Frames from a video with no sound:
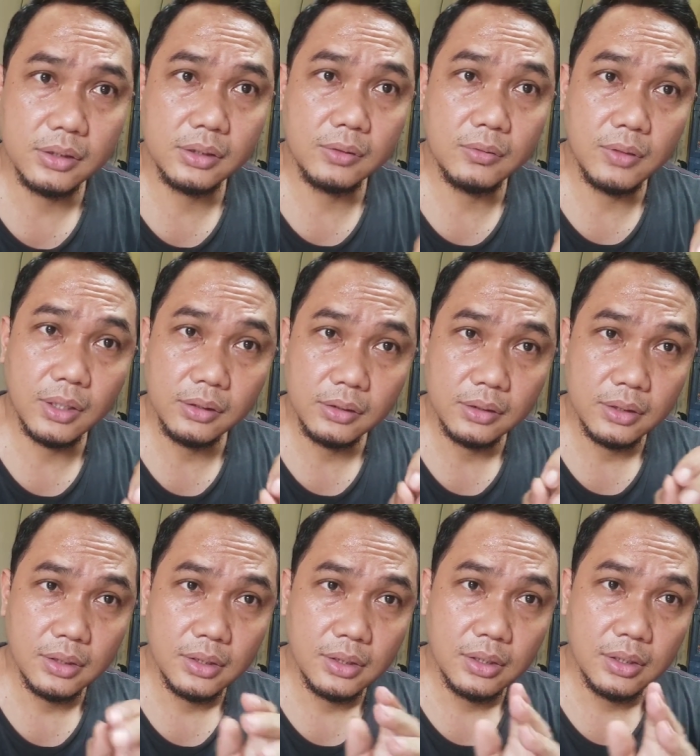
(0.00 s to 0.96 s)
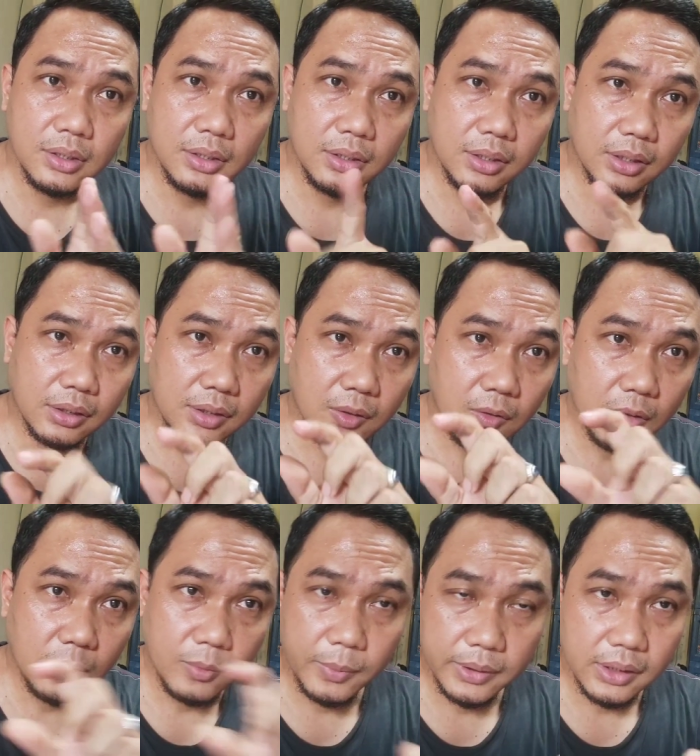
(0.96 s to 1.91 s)
Di situ kan ada
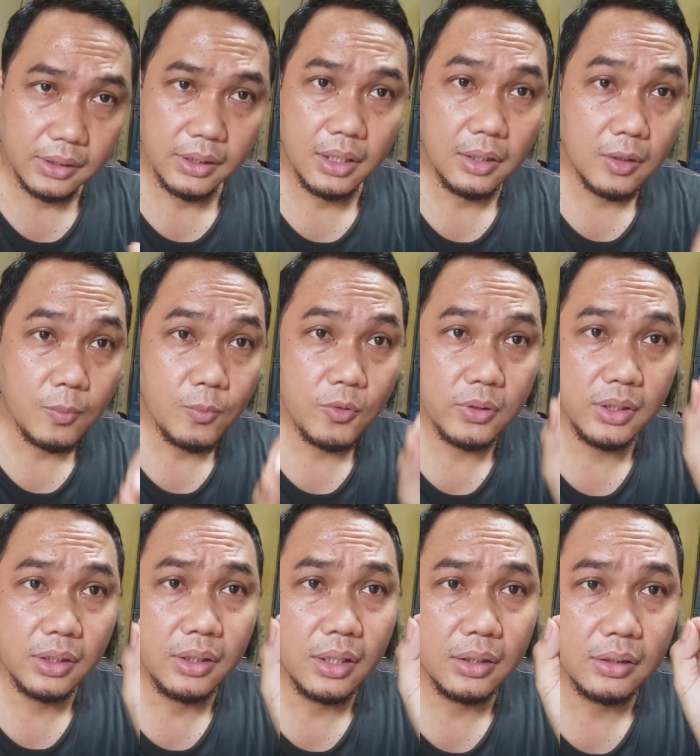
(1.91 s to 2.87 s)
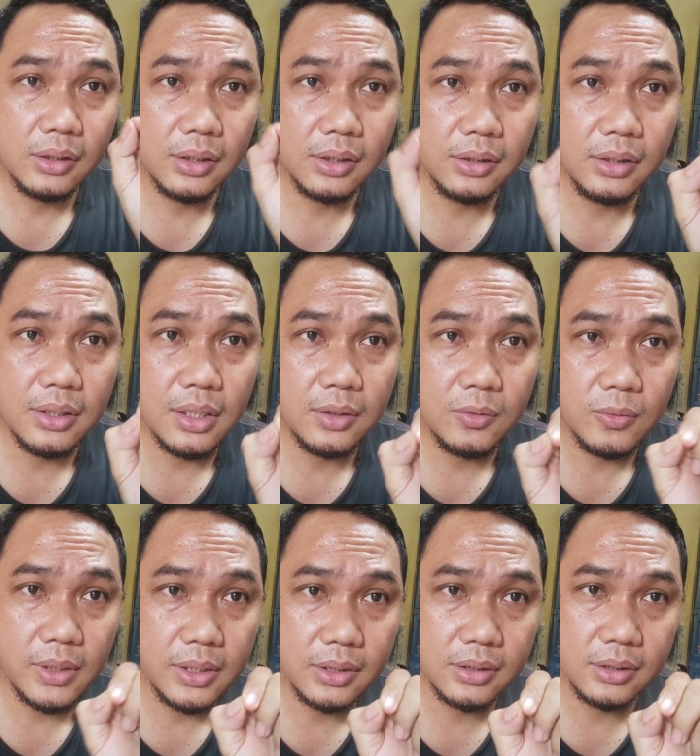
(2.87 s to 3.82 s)
kolom komentarnya. Kemudian Anda tinggal
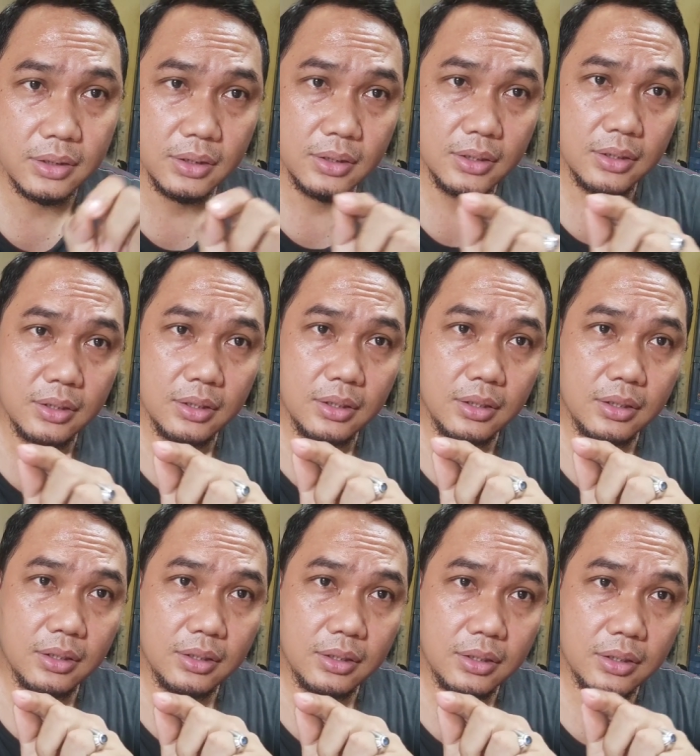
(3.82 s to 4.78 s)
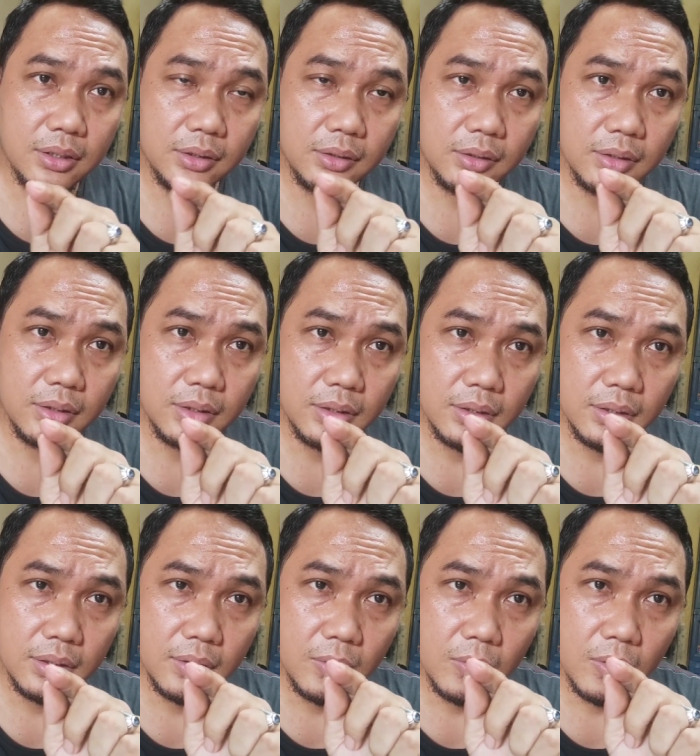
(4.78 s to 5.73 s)
tulis uh,
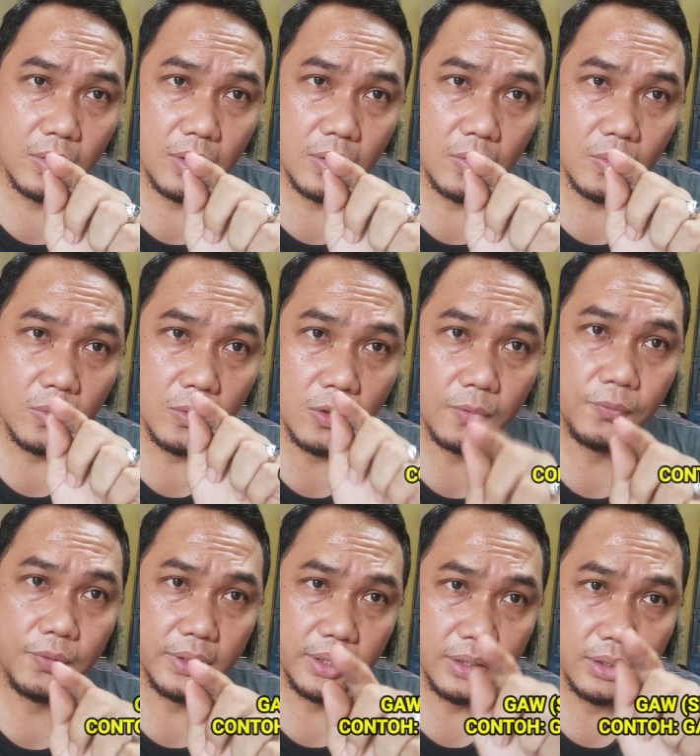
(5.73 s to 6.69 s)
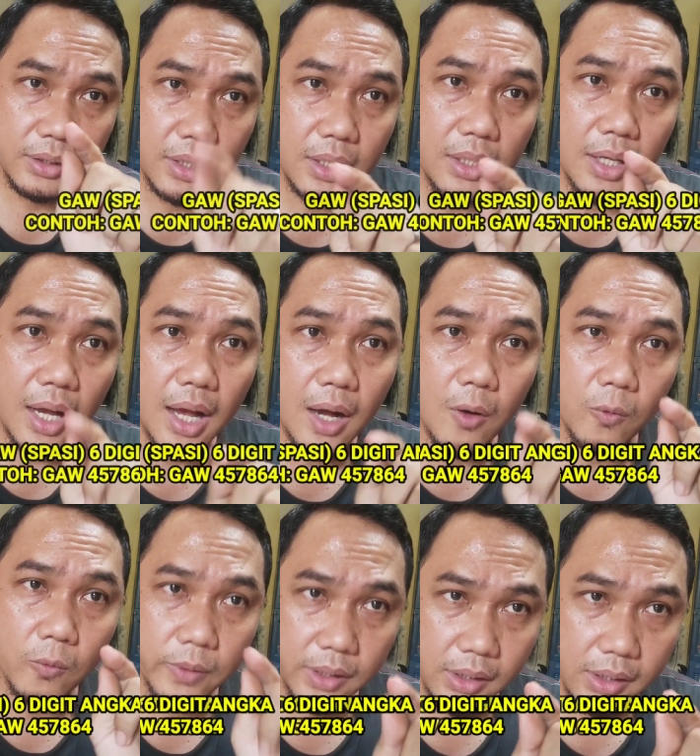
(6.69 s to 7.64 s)
huruf
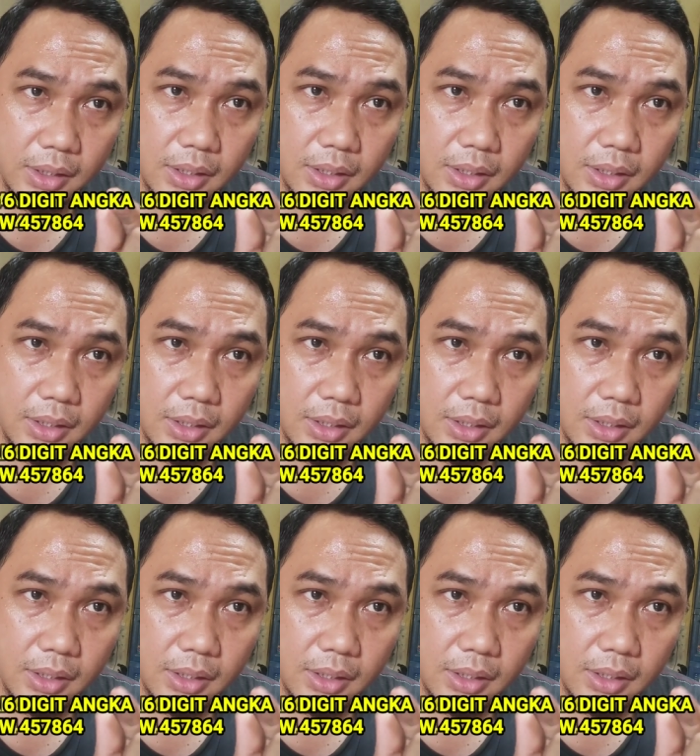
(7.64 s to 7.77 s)
GAW